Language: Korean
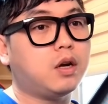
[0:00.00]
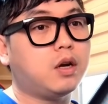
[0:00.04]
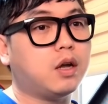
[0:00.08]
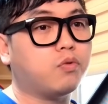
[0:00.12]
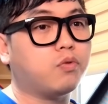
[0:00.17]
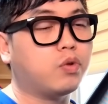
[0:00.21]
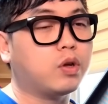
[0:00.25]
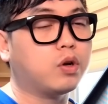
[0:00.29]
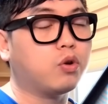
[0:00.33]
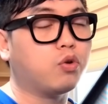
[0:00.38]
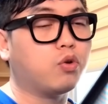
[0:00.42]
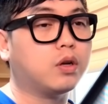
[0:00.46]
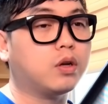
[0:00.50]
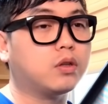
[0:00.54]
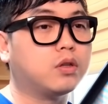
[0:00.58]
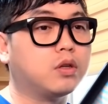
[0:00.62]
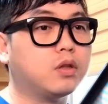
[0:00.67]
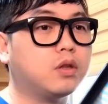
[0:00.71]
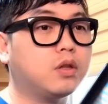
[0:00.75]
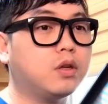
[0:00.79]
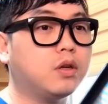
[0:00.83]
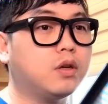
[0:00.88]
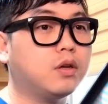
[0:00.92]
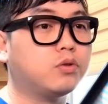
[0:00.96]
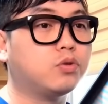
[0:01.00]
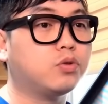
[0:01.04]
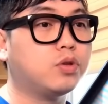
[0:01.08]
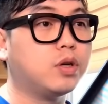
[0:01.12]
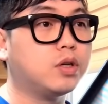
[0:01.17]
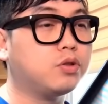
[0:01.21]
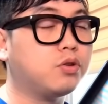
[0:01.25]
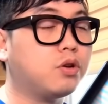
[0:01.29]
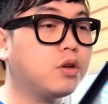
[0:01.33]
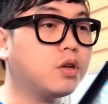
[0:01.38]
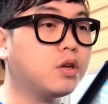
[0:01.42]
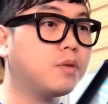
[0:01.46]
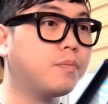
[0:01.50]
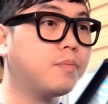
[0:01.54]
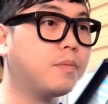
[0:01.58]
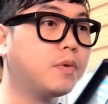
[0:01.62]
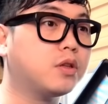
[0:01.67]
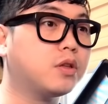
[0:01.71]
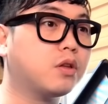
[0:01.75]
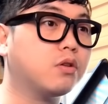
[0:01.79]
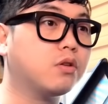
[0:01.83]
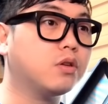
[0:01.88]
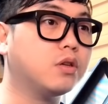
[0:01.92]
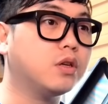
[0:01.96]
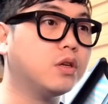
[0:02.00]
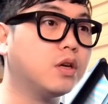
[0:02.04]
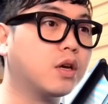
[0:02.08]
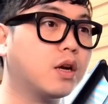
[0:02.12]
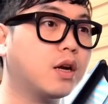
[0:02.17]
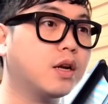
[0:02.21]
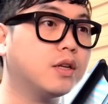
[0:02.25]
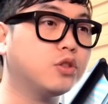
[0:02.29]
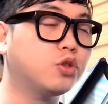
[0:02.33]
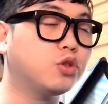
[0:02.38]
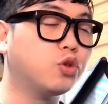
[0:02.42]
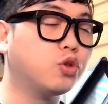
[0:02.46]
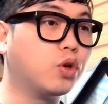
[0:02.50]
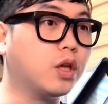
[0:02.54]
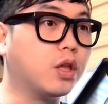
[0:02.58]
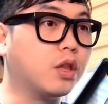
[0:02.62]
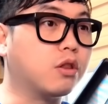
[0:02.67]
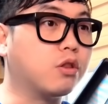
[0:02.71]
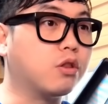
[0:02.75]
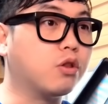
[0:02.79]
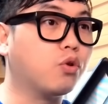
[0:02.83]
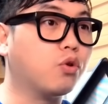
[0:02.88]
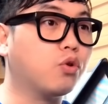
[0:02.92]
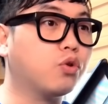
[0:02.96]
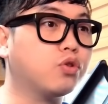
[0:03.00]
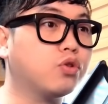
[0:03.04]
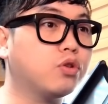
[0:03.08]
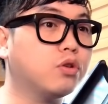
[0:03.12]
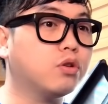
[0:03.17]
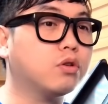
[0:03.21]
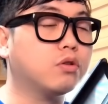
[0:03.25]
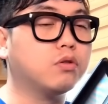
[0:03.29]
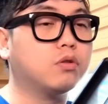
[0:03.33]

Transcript: 안 된 것 같은데 최저임금에 대해서 이야기를 한 적이 있었거든요.